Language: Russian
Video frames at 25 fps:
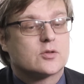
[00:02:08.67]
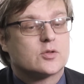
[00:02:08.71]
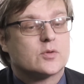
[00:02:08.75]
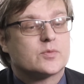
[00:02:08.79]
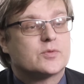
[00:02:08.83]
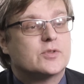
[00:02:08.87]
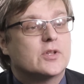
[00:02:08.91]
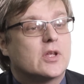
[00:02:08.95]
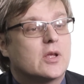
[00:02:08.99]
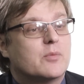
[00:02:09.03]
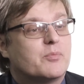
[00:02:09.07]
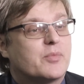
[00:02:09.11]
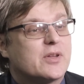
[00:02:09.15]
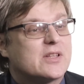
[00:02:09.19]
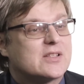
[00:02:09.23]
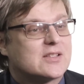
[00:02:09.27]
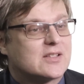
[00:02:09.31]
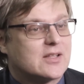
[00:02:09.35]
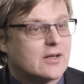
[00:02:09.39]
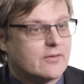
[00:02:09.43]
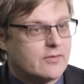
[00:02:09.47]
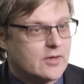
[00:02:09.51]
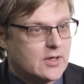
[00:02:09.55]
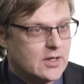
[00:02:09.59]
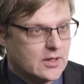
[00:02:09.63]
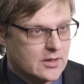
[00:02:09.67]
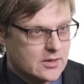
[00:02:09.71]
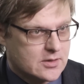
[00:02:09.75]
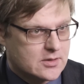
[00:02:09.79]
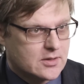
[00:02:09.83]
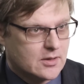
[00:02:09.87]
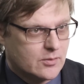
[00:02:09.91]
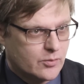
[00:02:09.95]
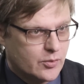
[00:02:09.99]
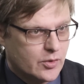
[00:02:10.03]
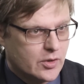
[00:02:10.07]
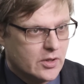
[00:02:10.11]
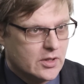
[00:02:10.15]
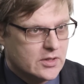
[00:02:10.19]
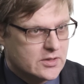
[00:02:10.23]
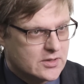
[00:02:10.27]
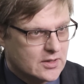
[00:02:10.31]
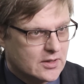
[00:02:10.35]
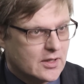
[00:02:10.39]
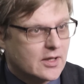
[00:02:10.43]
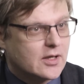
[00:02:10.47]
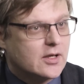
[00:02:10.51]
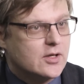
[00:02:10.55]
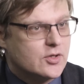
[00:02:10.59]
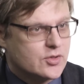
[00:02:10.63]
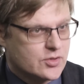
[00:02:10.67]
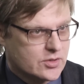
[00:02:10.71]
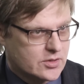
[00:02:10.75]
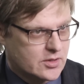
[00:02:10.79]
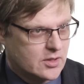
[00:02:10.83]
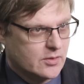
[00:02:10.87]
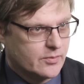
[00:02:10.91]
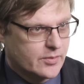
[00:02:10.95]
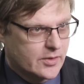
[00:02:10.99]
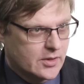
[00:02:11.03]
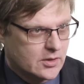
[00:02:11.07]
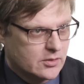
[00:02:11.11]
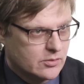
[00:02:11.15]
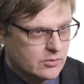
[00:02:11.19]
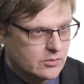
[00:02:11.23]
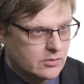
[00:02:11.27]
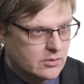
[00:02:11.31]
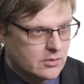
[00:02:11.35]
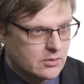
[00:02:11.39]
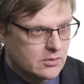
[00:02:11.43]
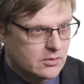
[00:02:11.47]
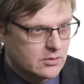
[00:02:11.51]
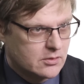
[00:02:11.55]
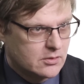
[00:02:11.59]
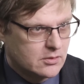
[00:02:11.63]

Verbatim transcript: собственно, и представляла собой идеологический продукт.